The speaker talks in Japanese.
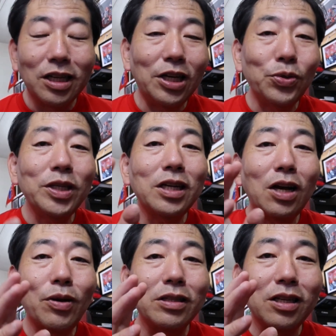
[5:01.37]
えー、
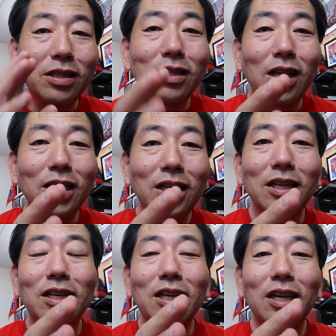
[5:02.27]
ウインカーは絶
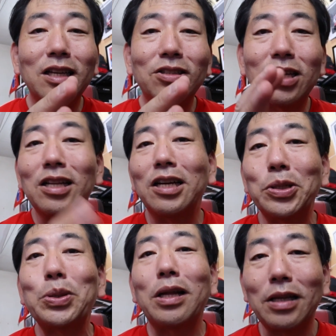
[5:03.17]
対、えー、つけない
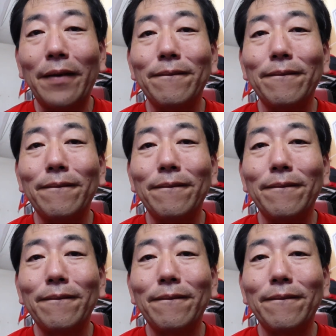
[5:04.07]
でくださ